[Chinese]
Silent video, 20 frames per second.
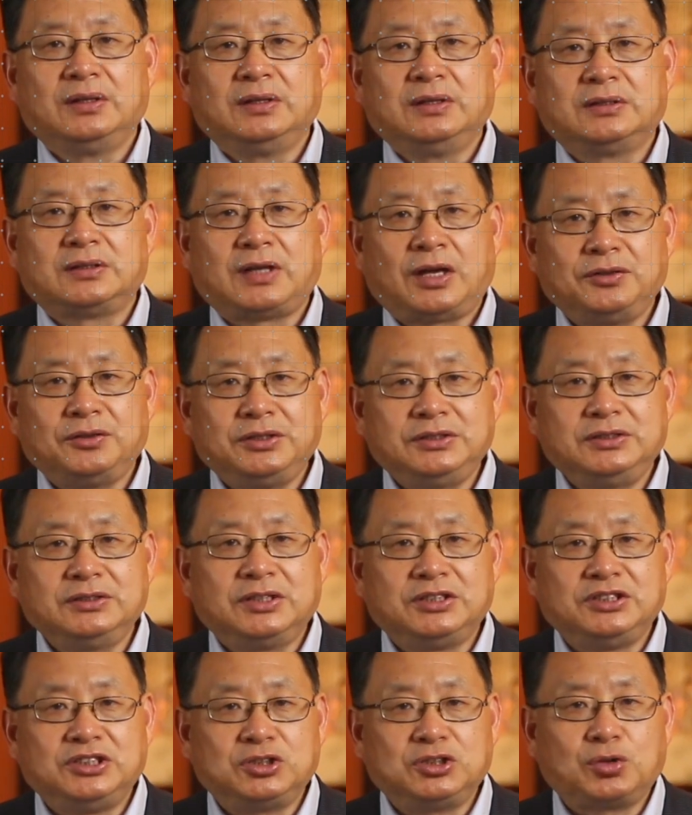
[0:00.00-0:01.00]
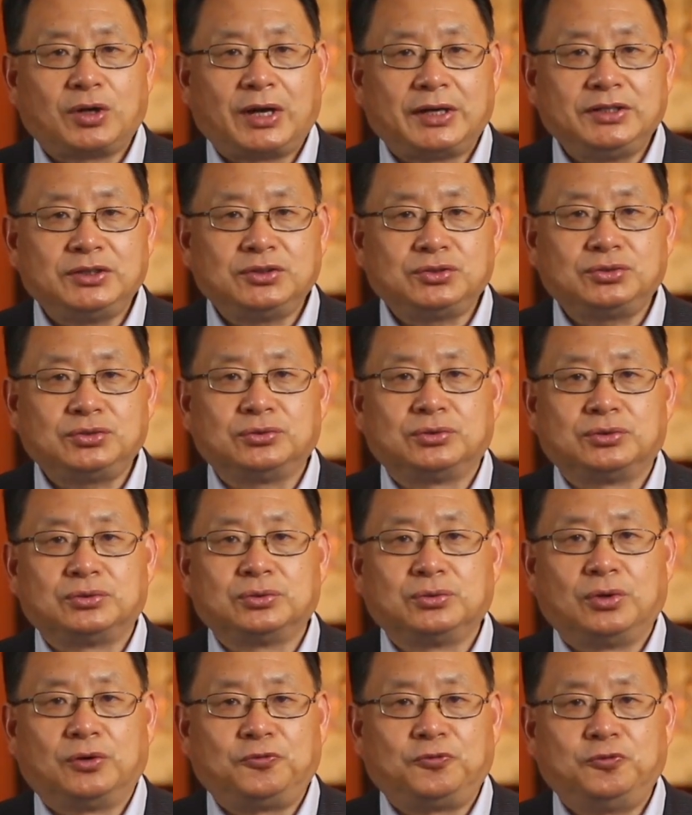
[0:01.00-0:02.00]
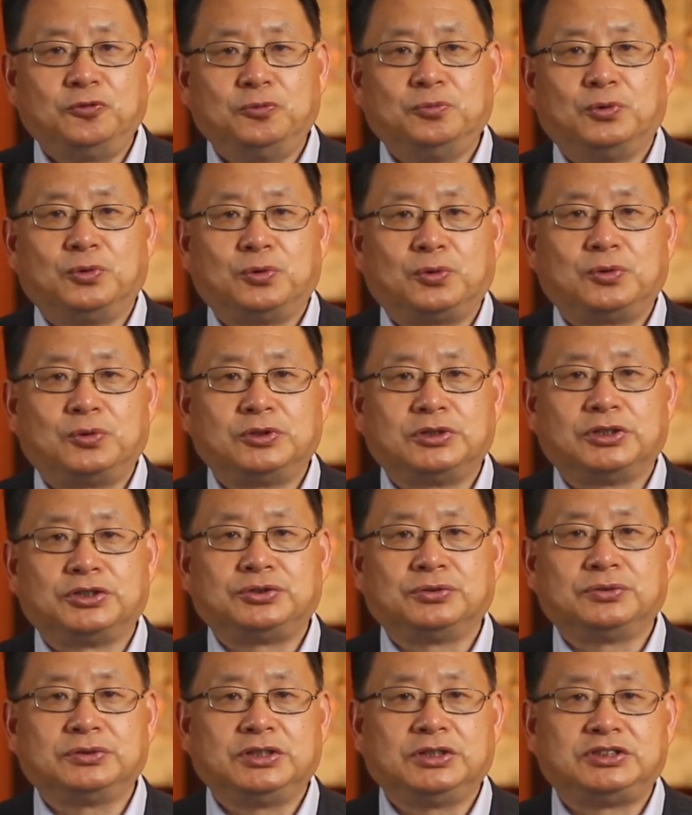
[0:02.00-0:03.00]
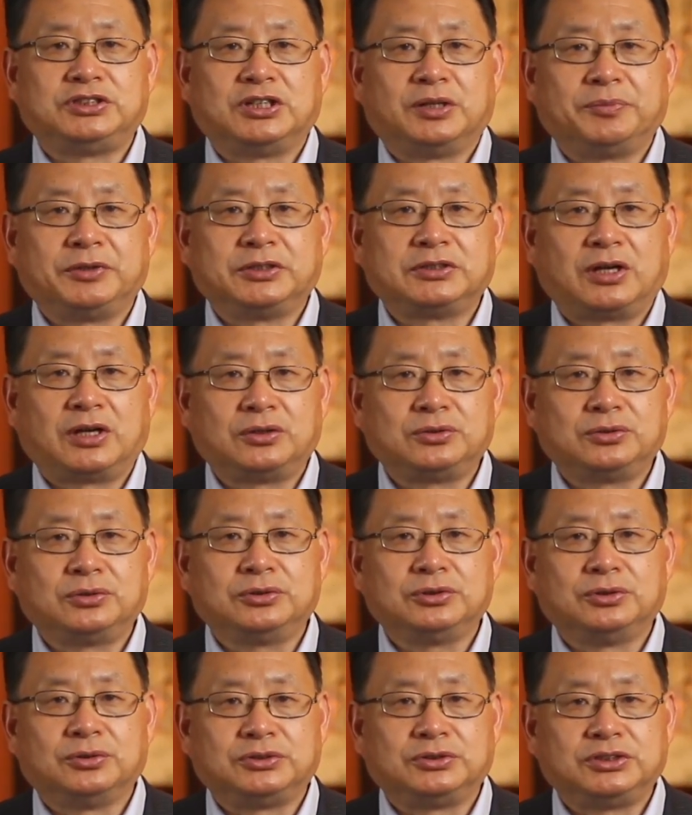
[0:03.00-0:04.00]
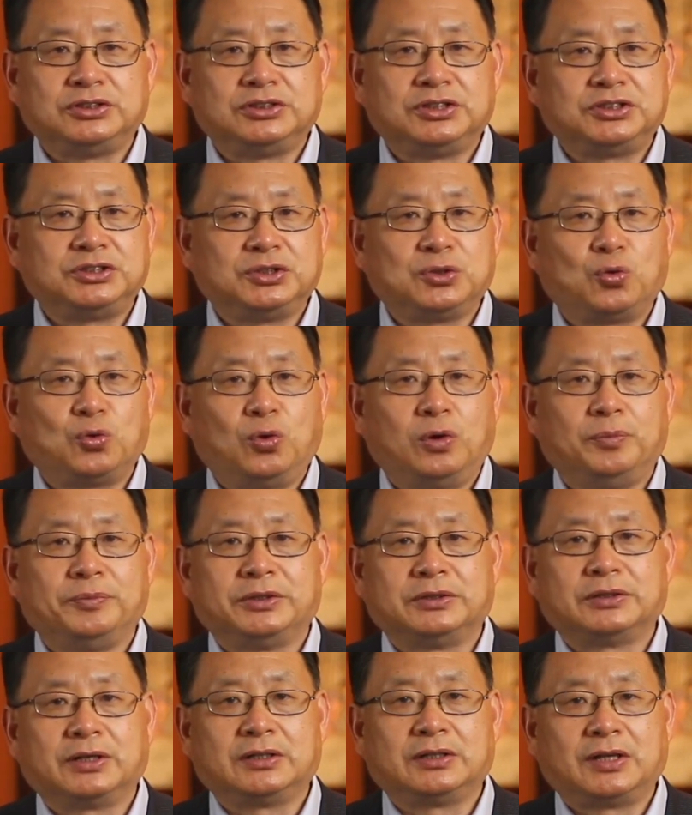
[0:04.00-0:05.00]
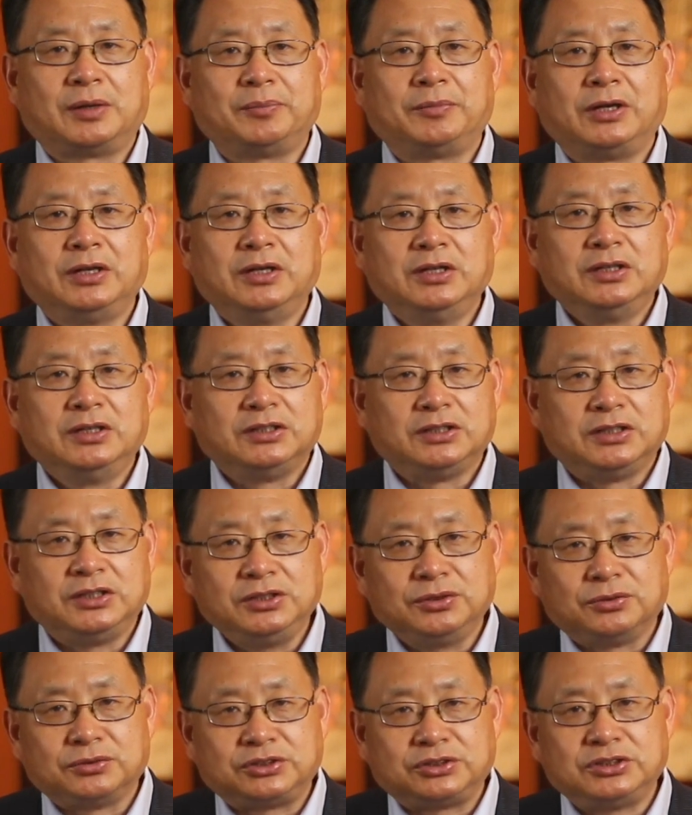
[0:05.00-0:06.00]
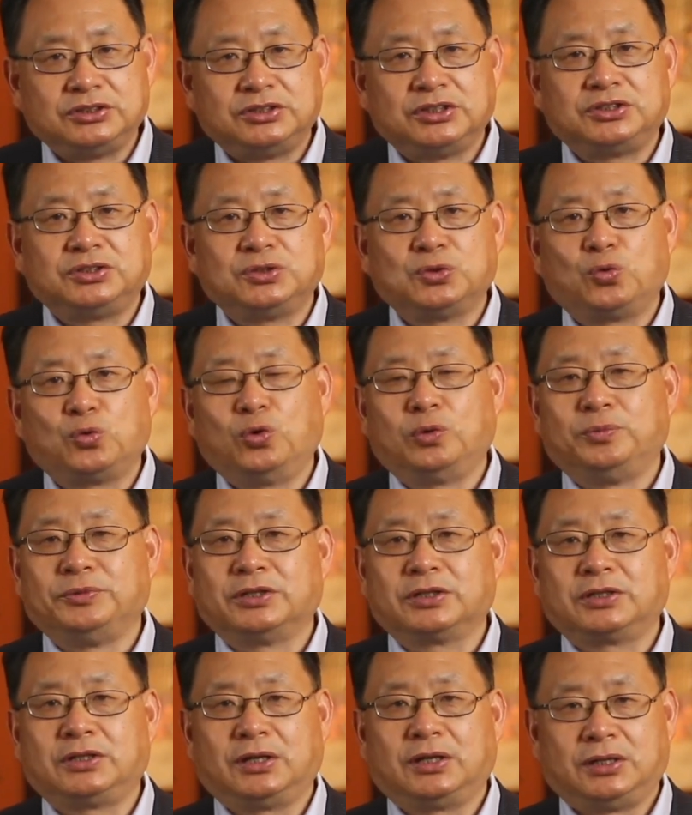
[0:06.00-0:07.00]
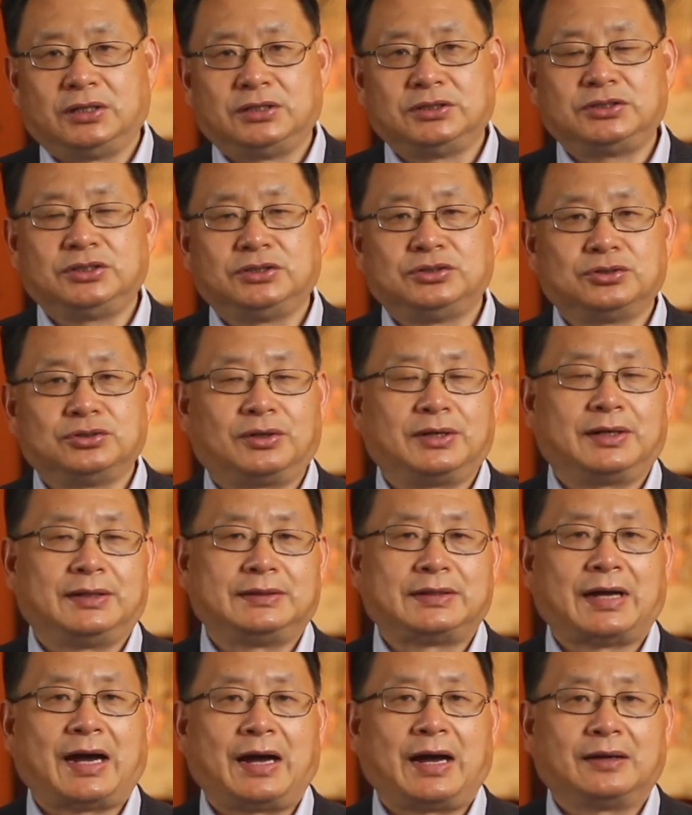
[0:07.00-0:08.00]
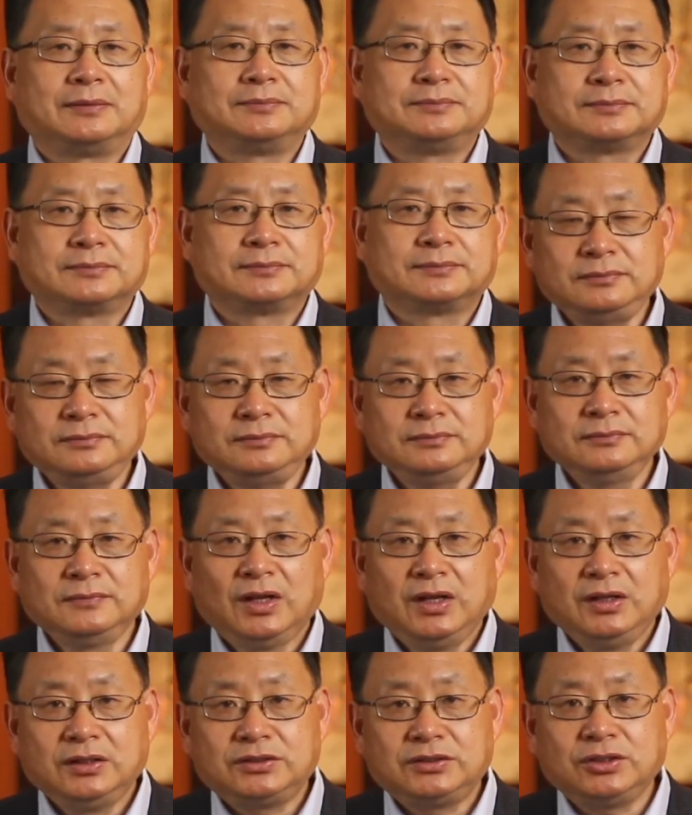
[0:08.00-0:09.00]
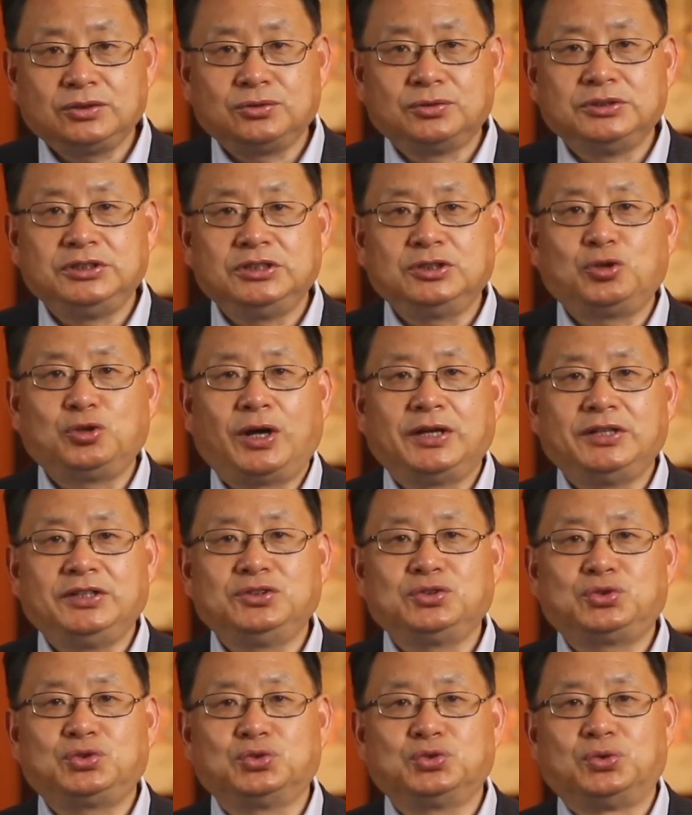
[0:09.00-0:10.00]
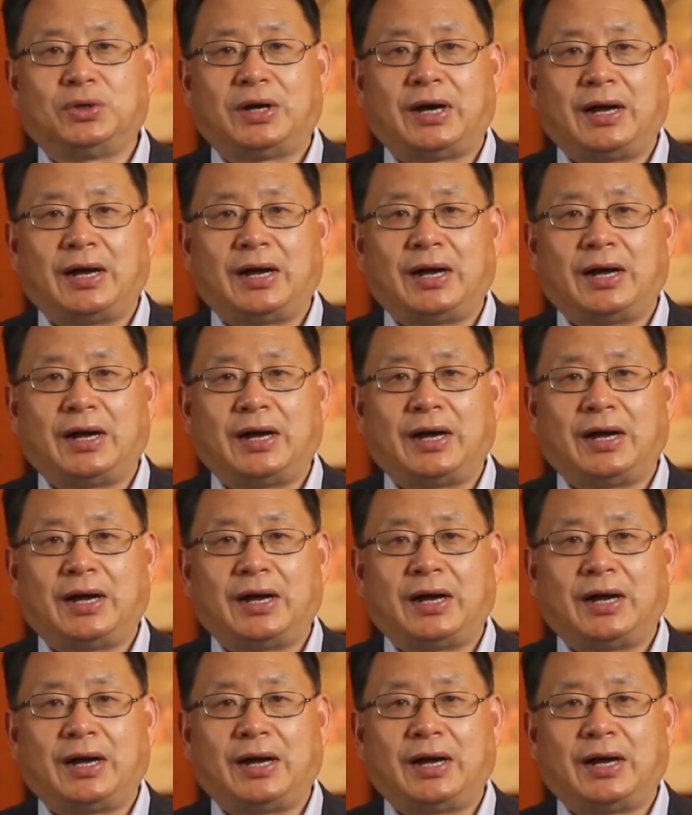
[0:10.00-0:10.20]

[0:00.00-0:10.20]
它有一定的遗传因素。如果父母或者兄弟姐妹当中有季节性过敏的，那么你有季节性过敏的可能性就很大。这种遗传因素啊，